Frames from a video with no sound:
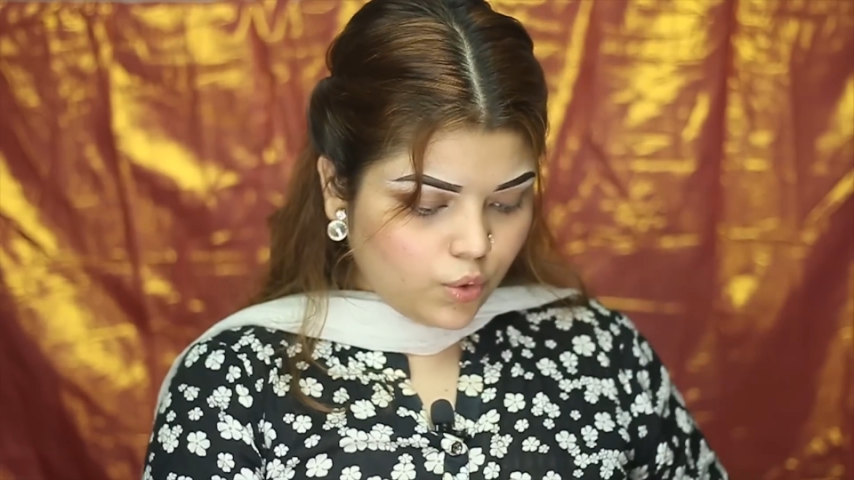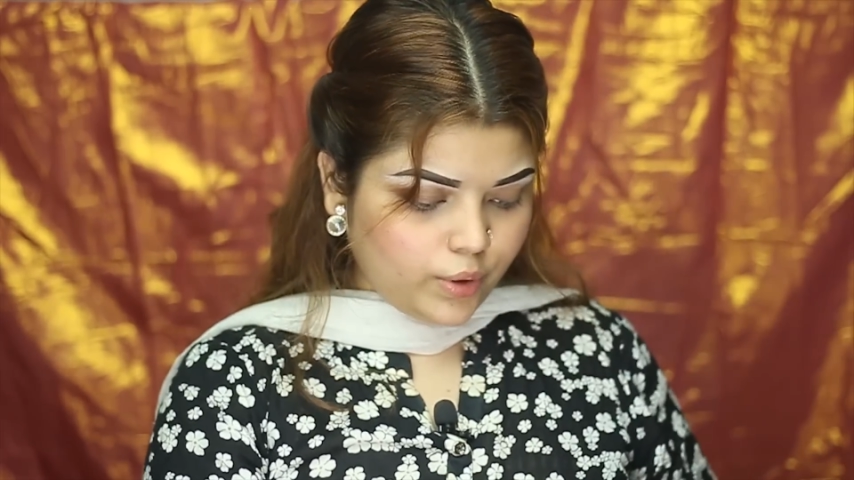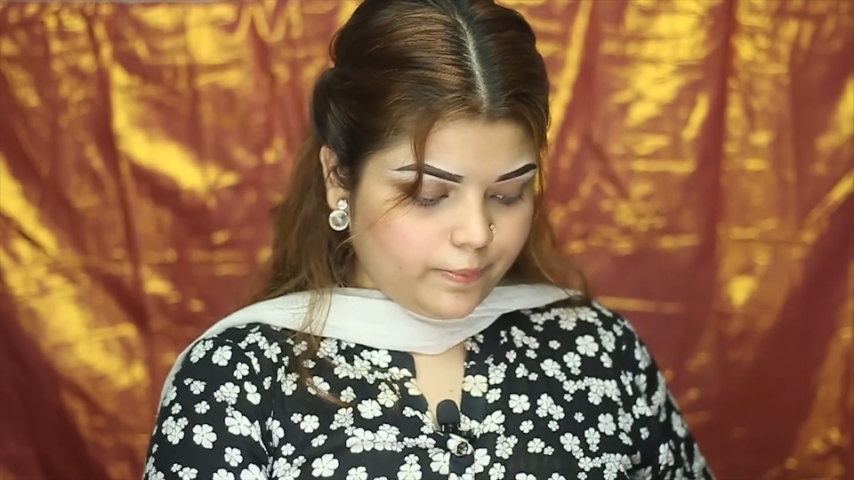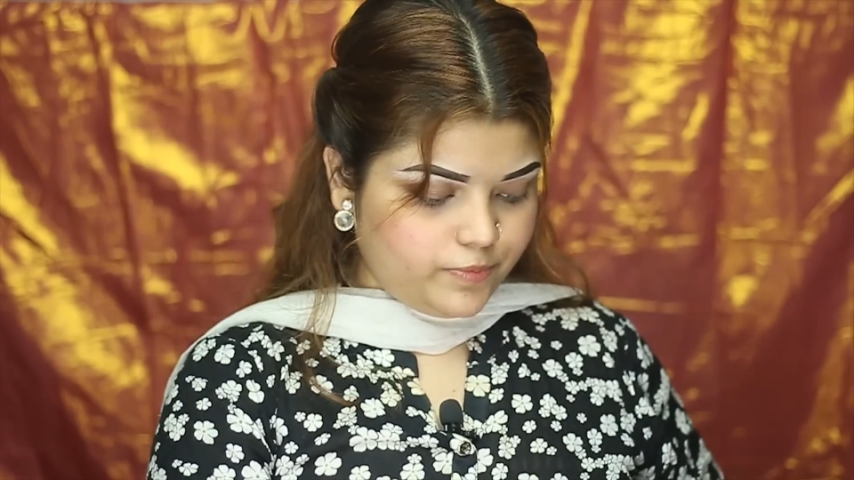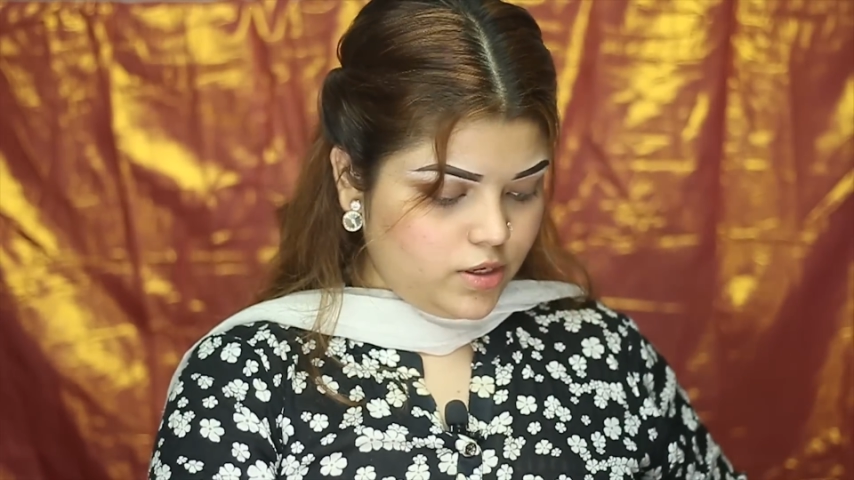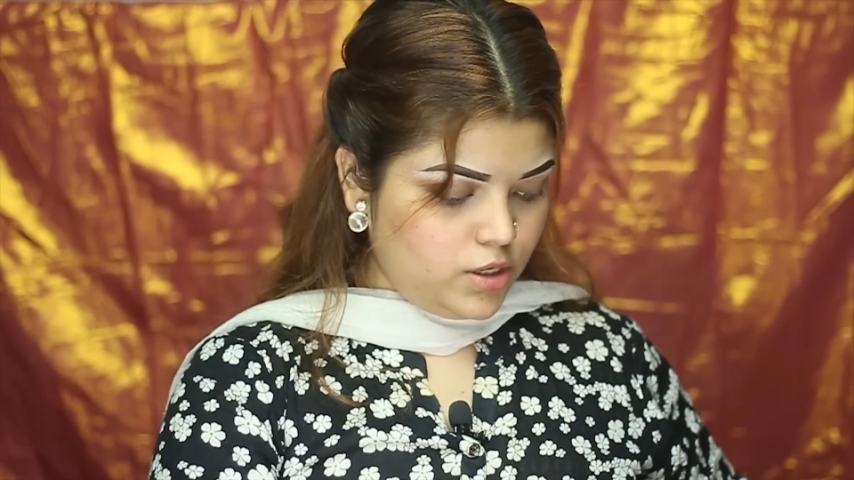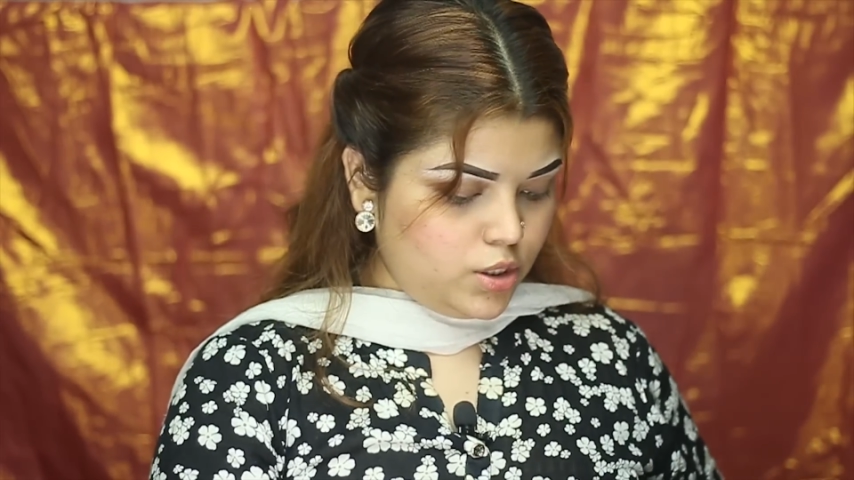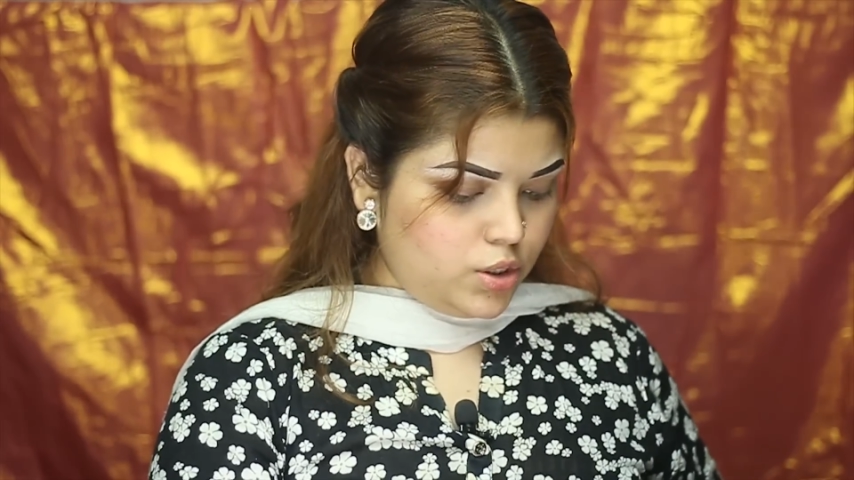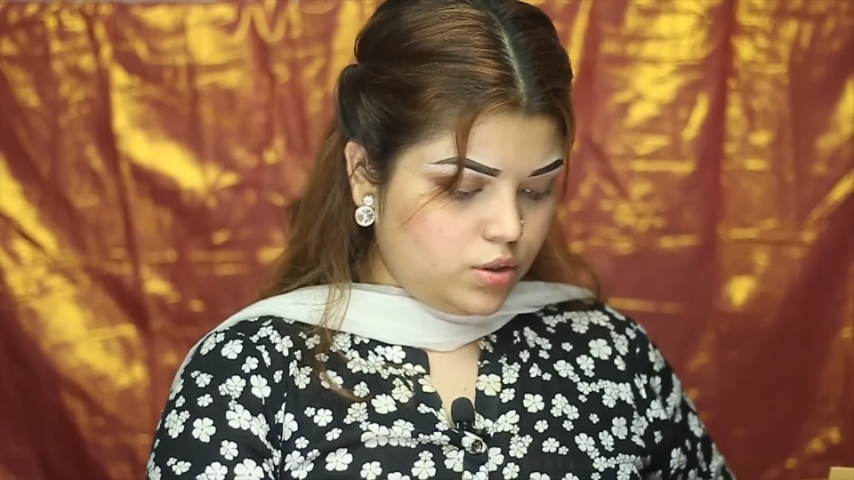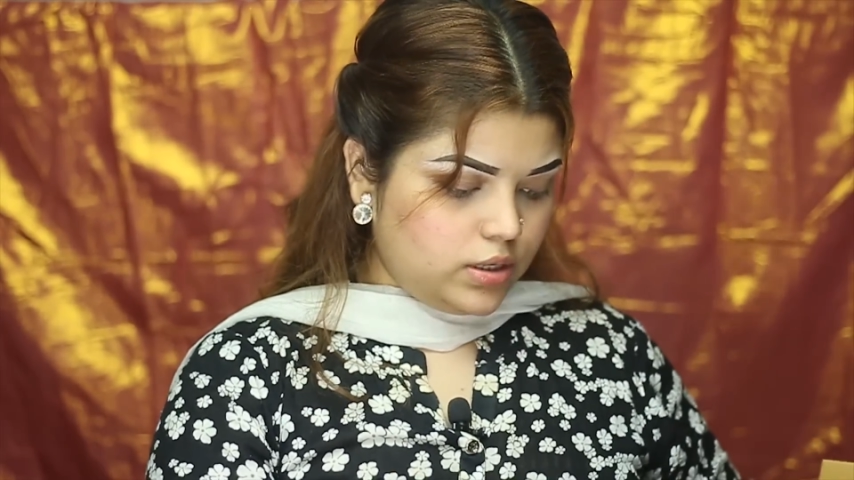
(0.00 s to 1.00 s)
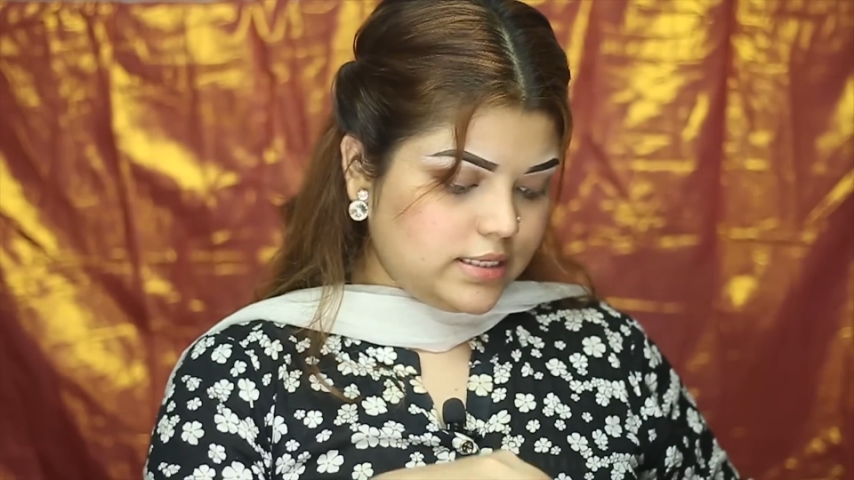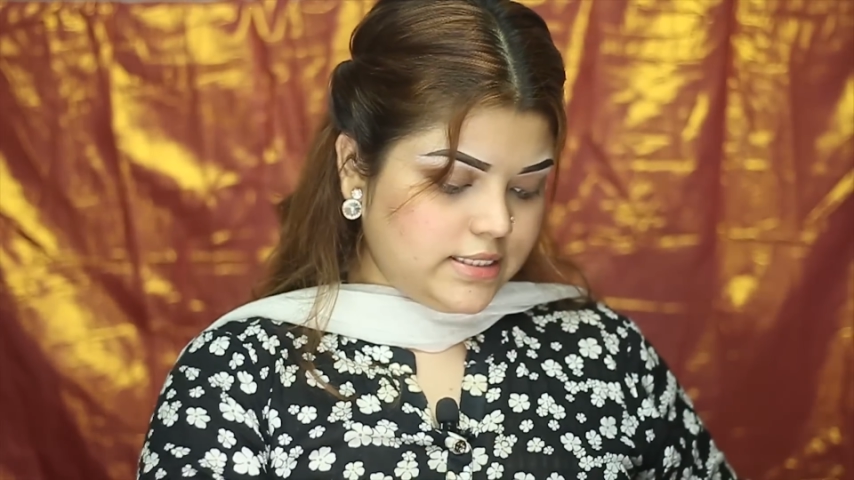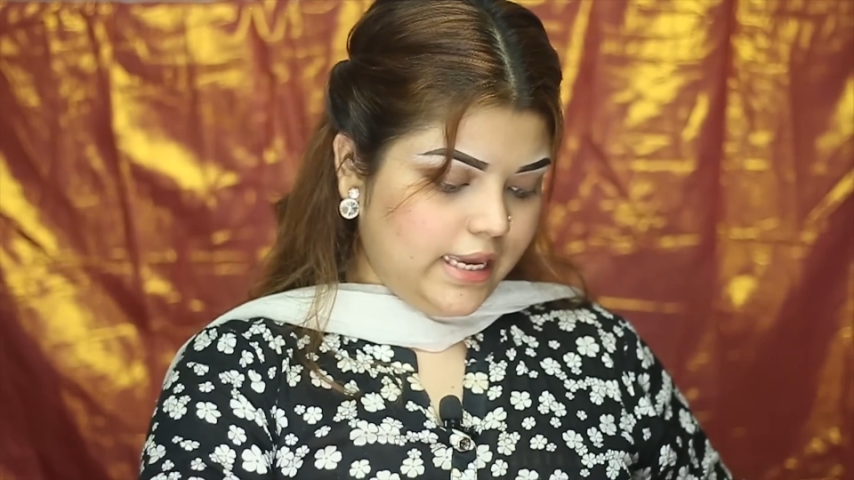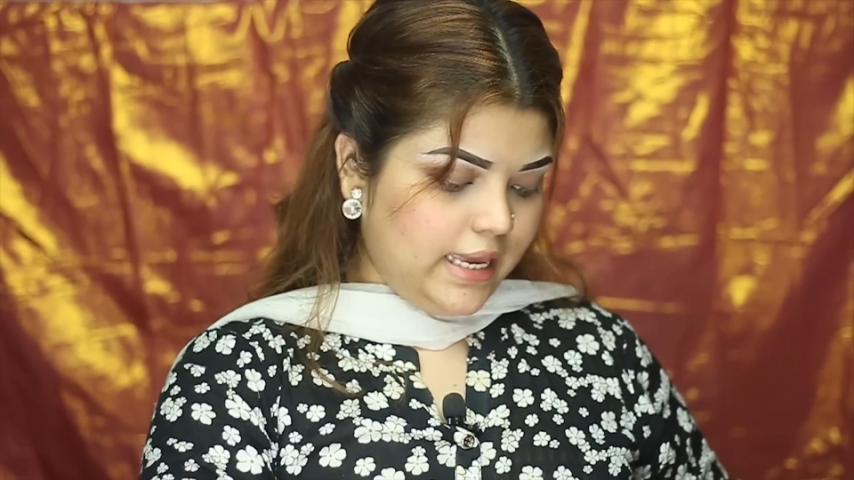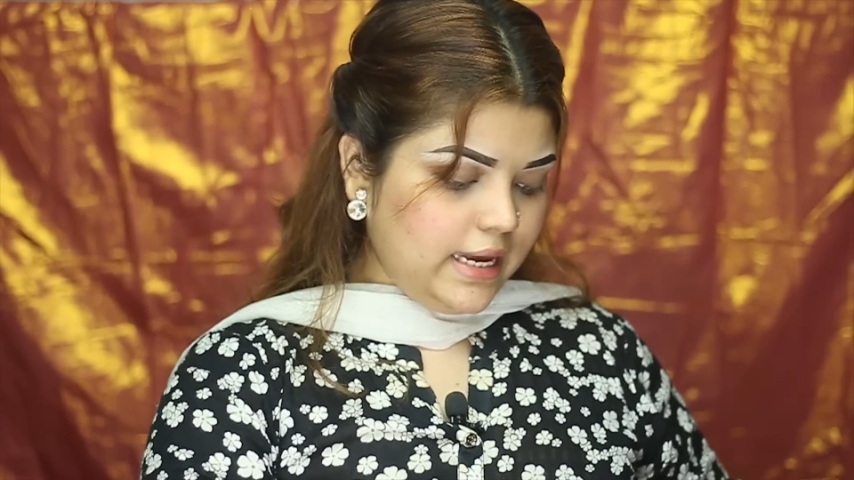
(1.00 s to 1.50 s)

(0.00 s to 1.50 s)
ওকে আচ্ছা